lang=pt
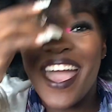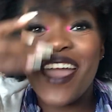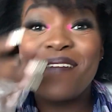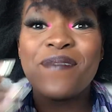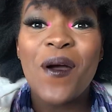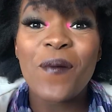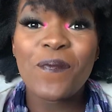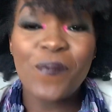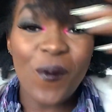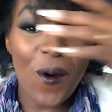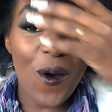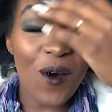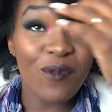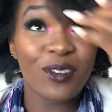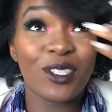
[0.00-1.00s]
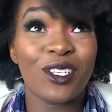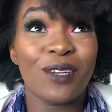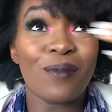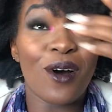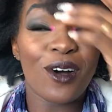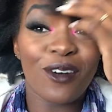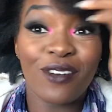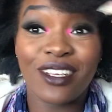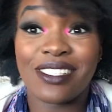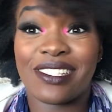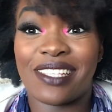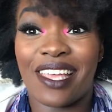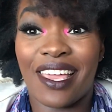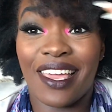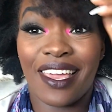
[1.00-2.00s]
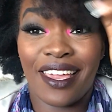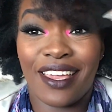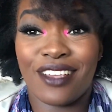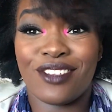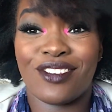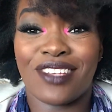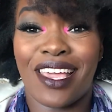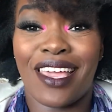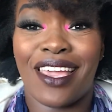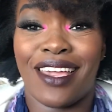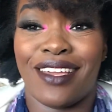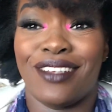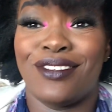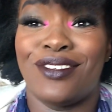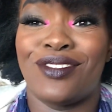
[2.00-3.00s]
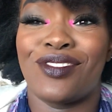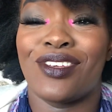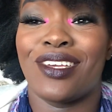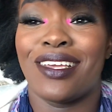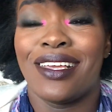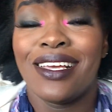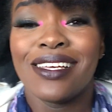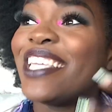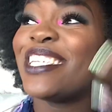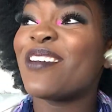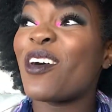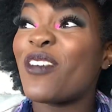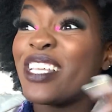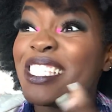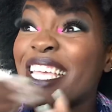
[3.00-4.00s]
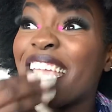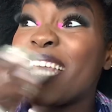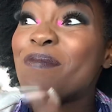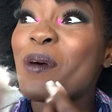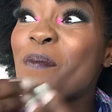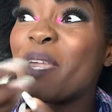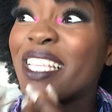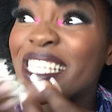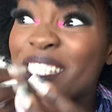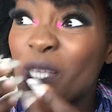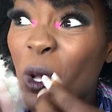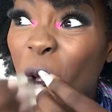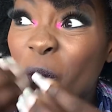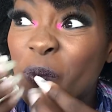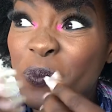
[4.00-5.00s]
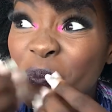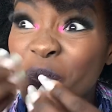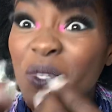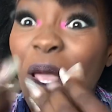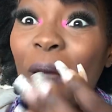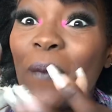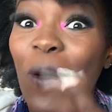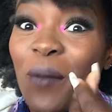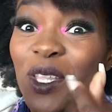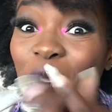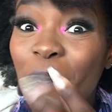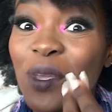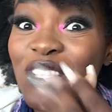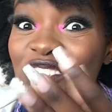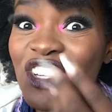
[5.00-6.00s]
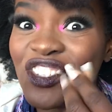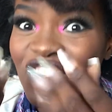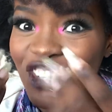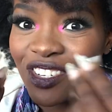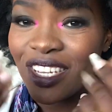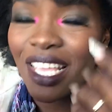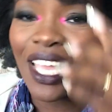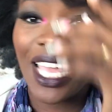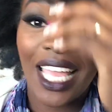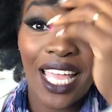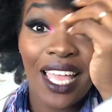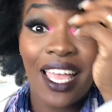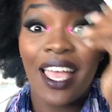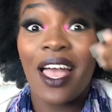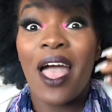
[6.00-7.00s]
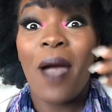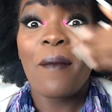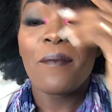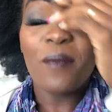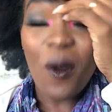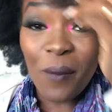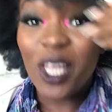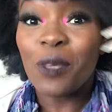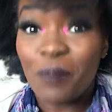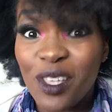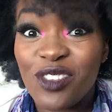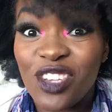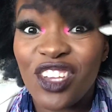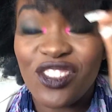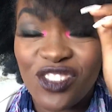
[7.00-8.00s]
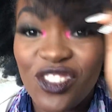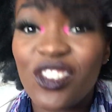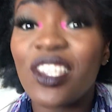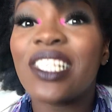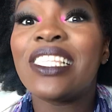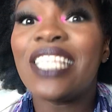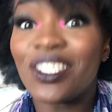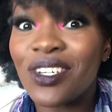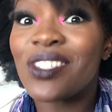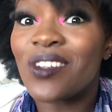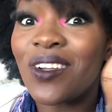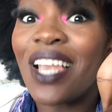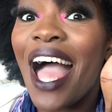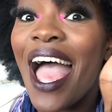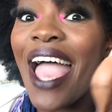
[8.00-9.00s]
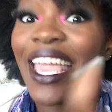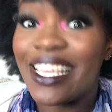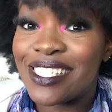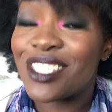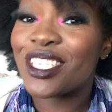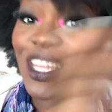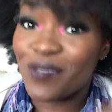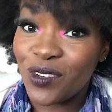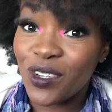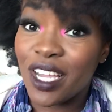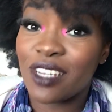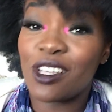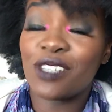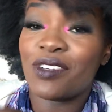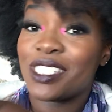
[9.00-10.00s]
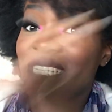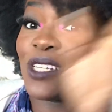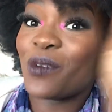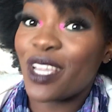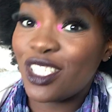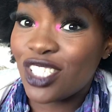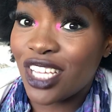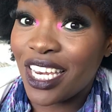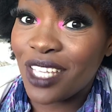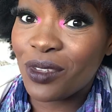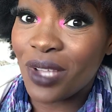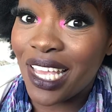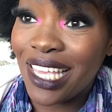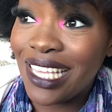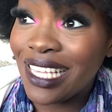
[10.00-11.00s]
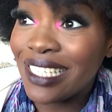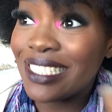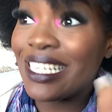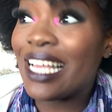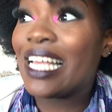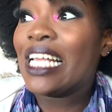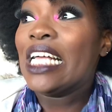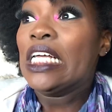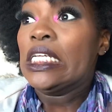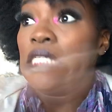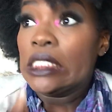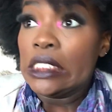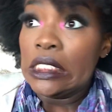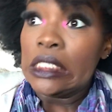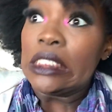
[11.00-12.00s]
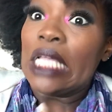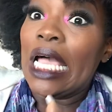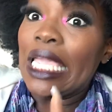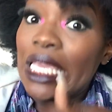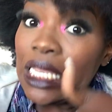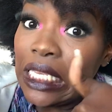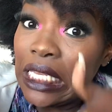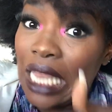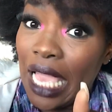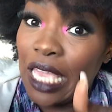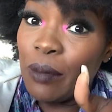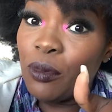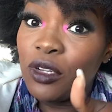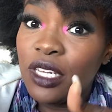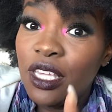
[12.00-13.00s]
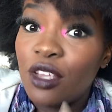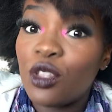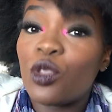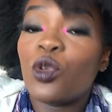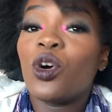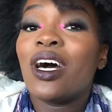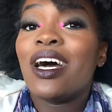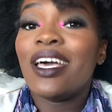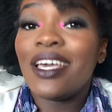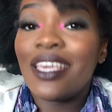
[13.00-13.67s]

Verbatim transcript: aí, meu povo? Tudo bom com vocês, gente? Já vou fazer aquele momento assim, ó. Momento pedinte. Momento pedinte. Deixa seu like, se inscreva no canal se você não é inscrito ainda. Dá aquele like bonito.